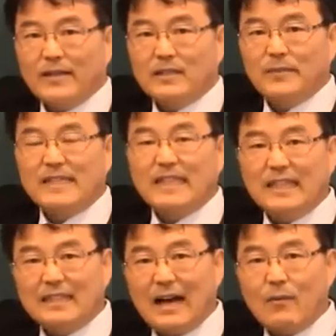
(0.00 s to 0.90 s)
있으면
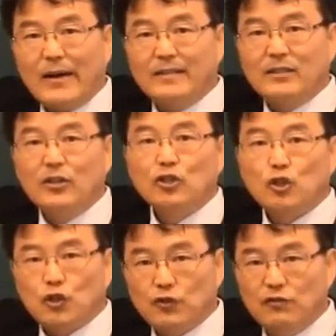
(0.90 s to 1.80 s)
시 상과는
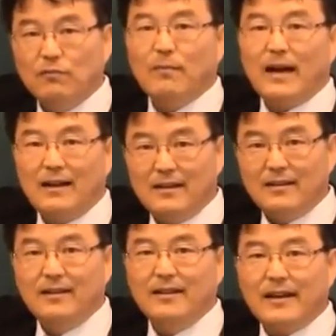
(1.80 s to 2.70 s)

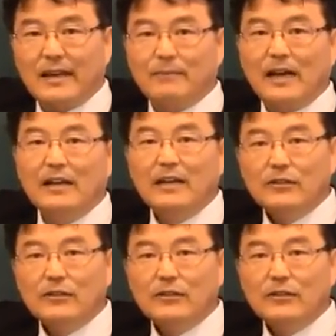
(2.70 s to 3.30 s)
중말년을 이야기합니다.